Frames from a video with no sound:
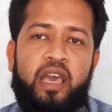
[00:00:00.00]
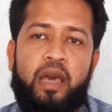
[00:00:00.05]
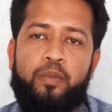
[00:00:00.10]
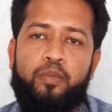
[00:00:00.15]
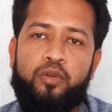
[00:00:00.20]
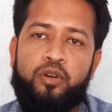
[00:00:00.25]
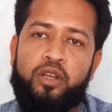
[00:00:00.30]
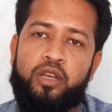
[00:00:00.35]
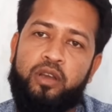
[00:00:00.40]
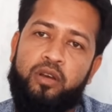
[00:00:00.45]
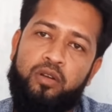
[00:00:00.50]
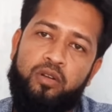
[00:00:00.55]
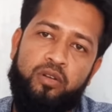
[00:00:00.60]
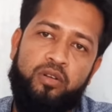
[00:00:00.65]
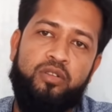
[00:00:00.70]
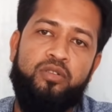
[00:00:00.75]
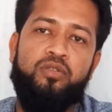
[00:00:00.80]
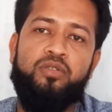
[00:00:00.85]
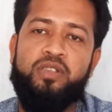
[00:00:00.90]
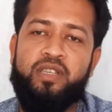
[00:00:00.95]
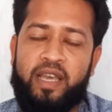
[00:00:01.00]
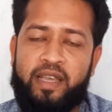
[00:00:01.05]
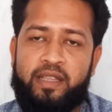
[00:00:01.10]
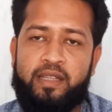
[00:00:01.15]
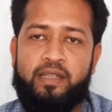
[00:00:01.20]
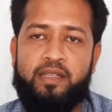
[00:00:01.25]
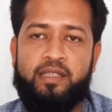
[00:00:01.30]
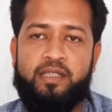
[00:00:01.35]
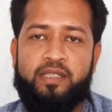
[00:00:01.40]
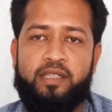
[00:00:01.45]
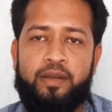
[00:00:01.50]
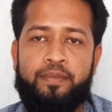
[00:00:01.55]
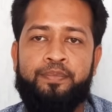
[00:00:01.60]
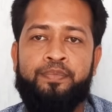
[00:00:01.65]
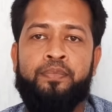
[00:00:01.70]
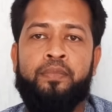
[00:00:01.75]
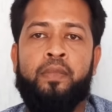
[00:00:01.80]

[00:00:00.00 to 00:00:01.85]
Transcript: দিয়ে এয়ারপোর্টে গেলেও কিন্তু যাইতে দিছে